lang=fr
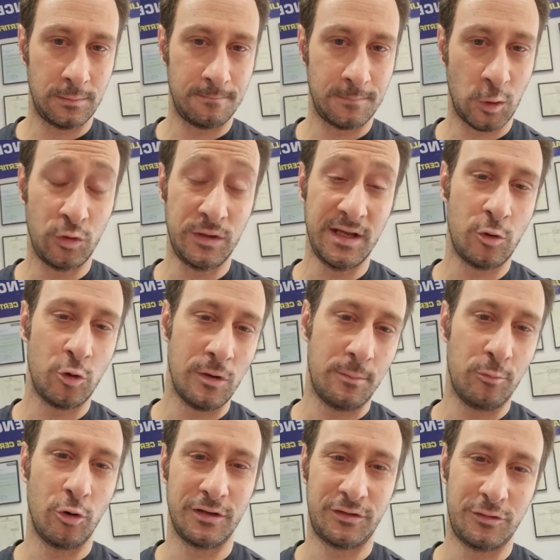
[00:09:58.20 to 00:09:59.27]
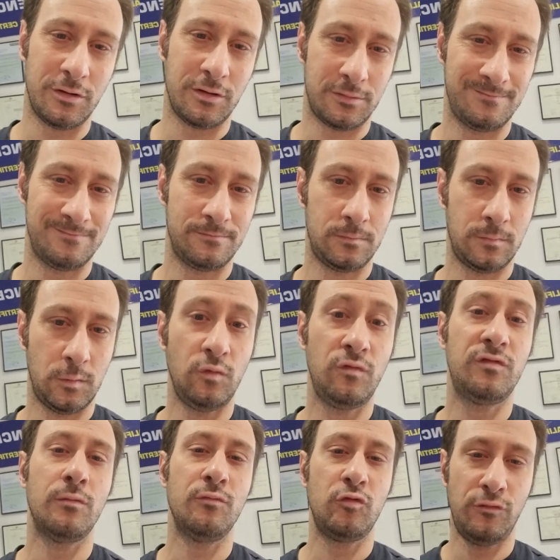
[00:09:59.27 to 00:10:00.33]
que des collaborateurs. Nous
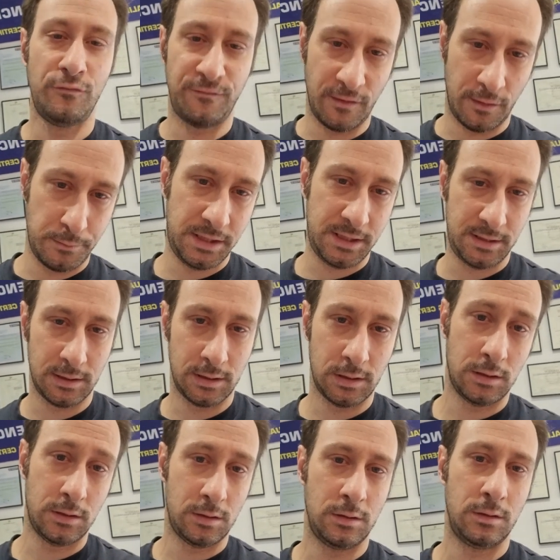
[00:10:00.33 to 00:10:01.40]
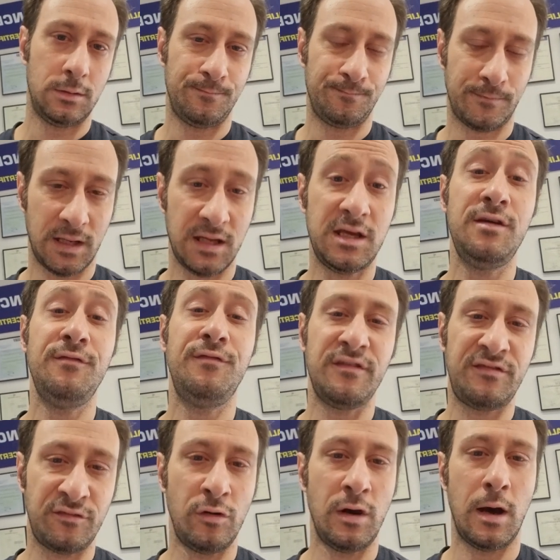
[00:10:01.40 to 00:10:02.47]
sommes une famille. Qui fait
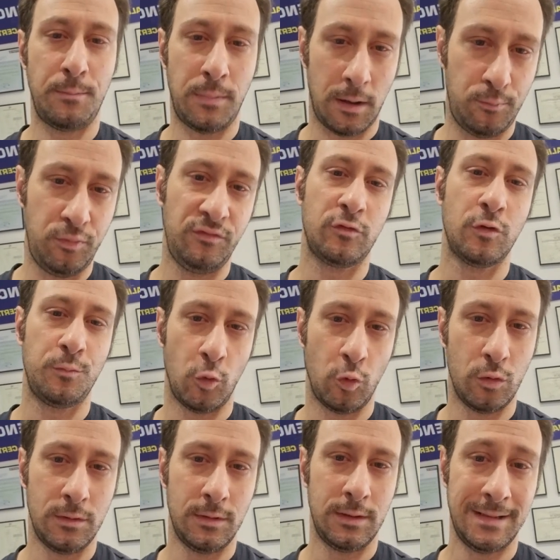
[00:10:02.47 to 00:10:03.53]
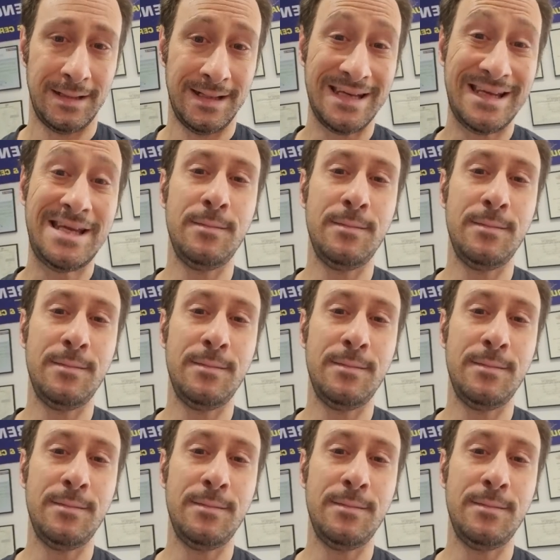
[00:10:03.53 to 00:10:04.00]
cela par plus que pro Qui